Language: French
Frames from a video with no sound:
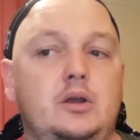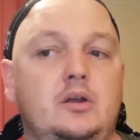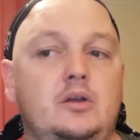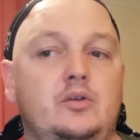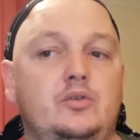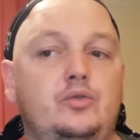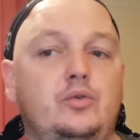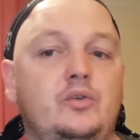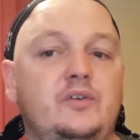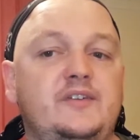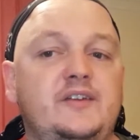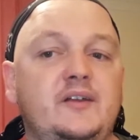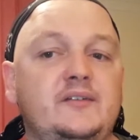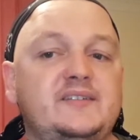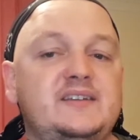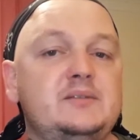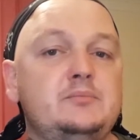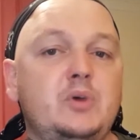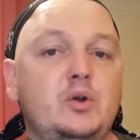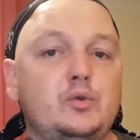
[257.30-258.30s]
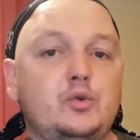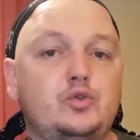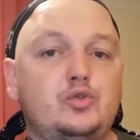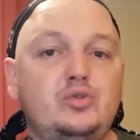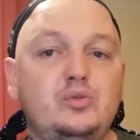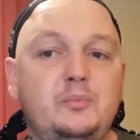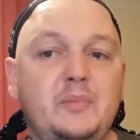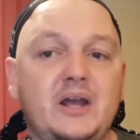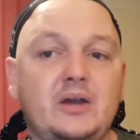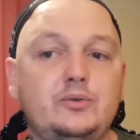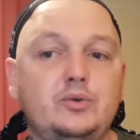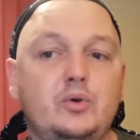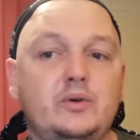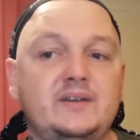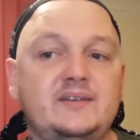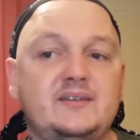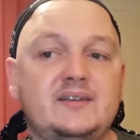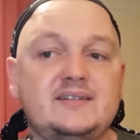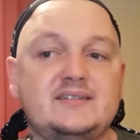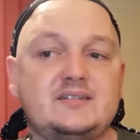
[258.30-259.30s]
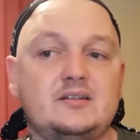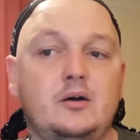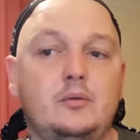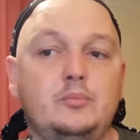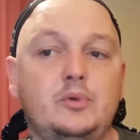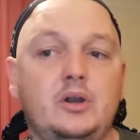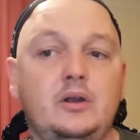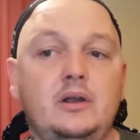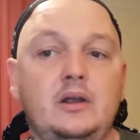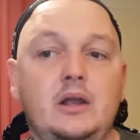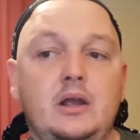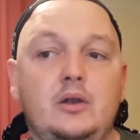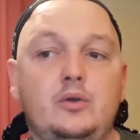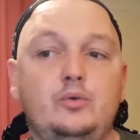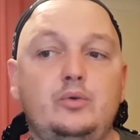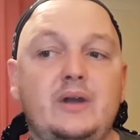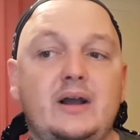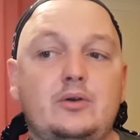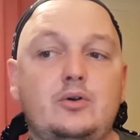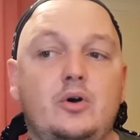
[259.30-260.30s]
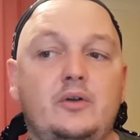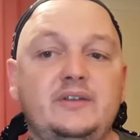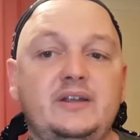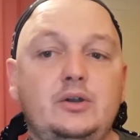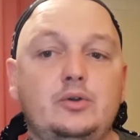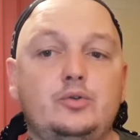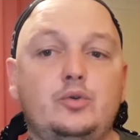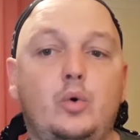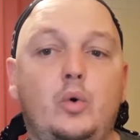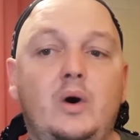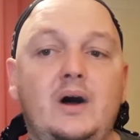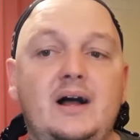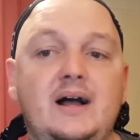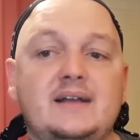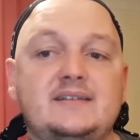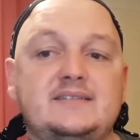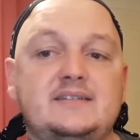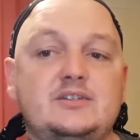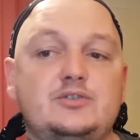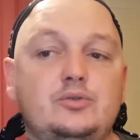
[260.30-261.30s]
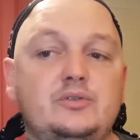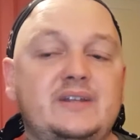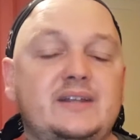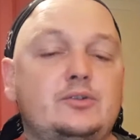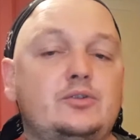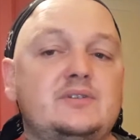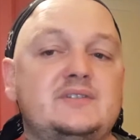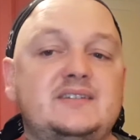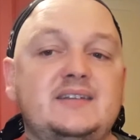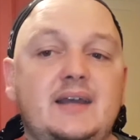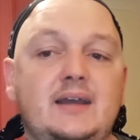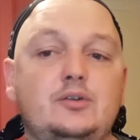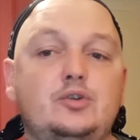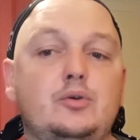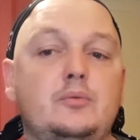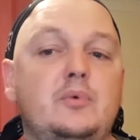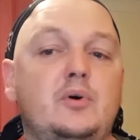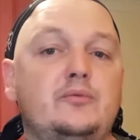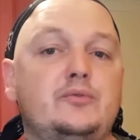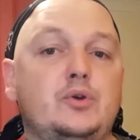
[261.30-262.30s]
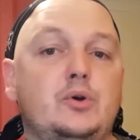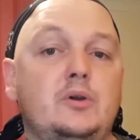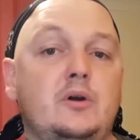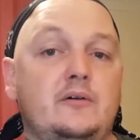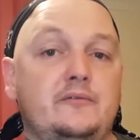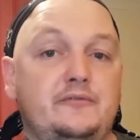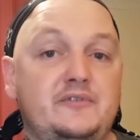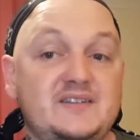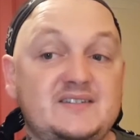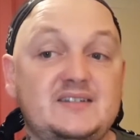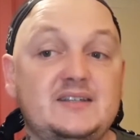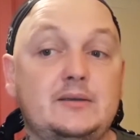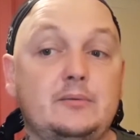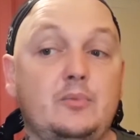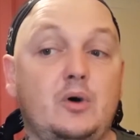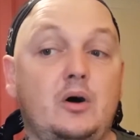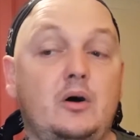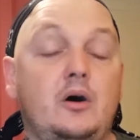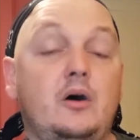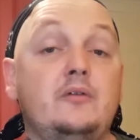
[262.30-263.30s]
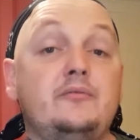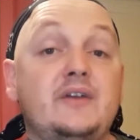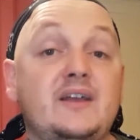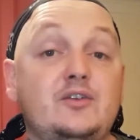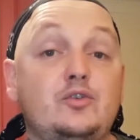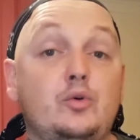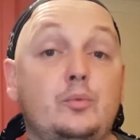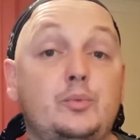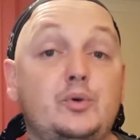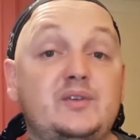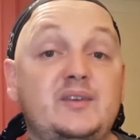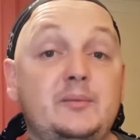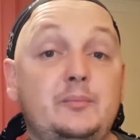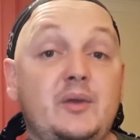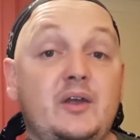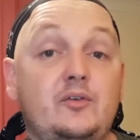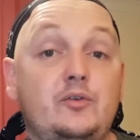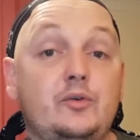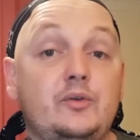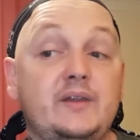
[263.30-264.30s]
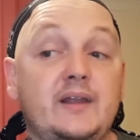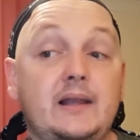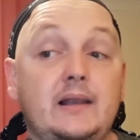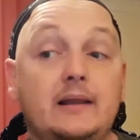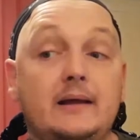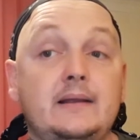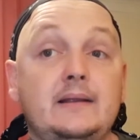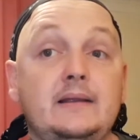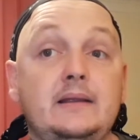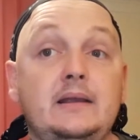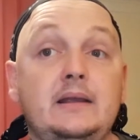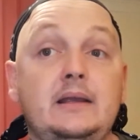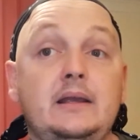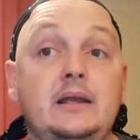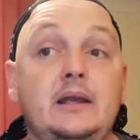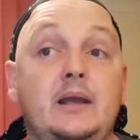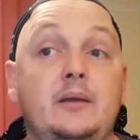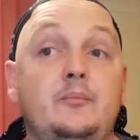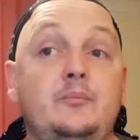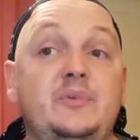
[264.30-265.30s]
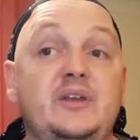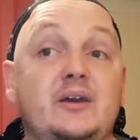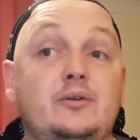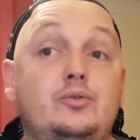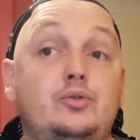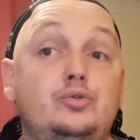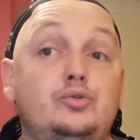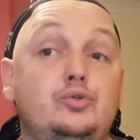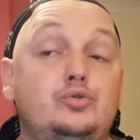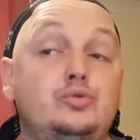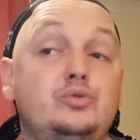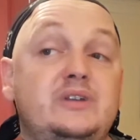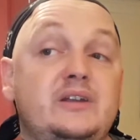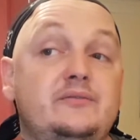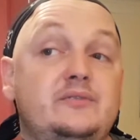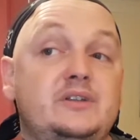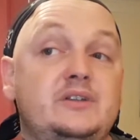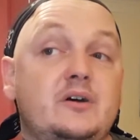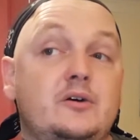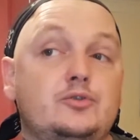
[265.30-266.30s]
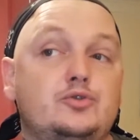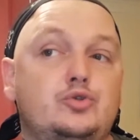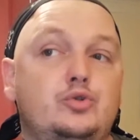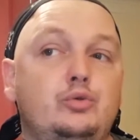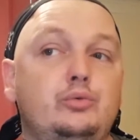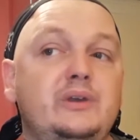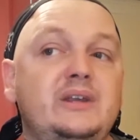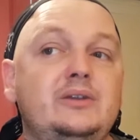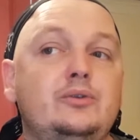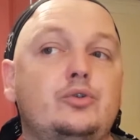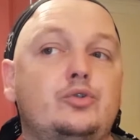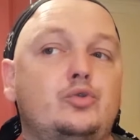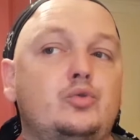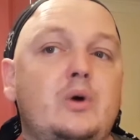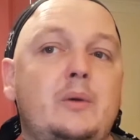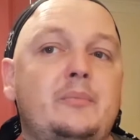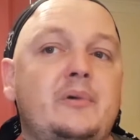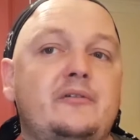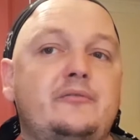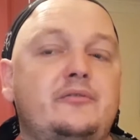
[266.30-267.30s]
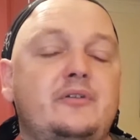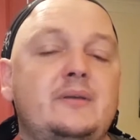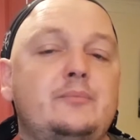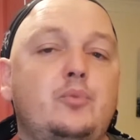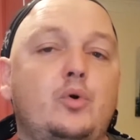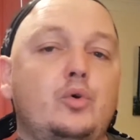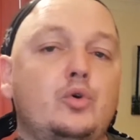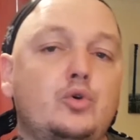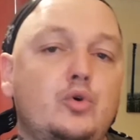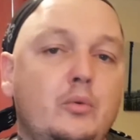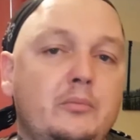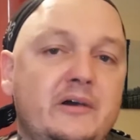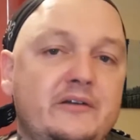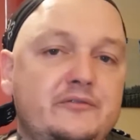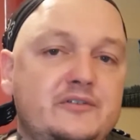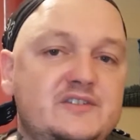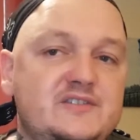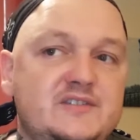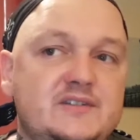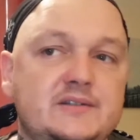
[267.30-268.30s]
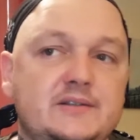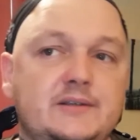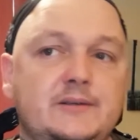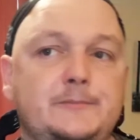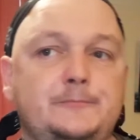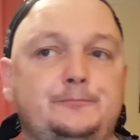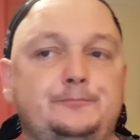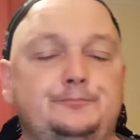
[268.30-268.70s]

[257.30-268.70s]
Son sentiment de supériorité semble lui accorder le droit à ses yeux d'être directement violent physiquement envers son petit personnel, bien que de toute évidence lui ne soit pas fait pour le combat physique.